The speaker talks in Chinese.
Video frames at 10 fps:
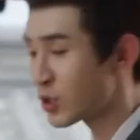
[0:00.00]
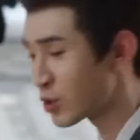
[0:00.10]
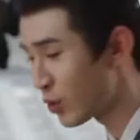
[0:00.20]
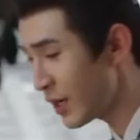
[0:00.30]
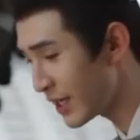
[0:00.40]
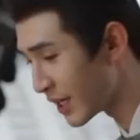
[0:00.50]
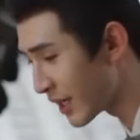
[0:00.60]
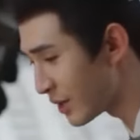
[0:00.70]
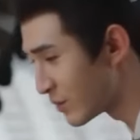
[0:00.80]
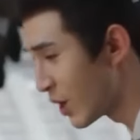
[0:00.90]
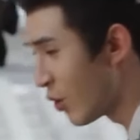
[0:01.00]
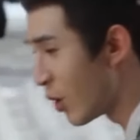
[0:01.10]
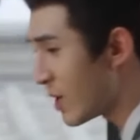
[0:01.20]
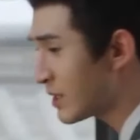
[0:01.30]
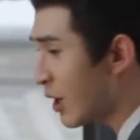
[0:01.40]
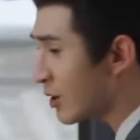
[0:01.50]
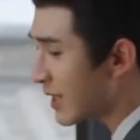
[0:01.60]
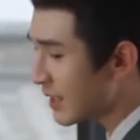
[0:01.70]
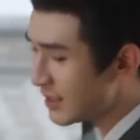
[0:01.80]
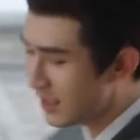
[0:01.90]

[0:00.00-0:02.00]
所以，我们赵家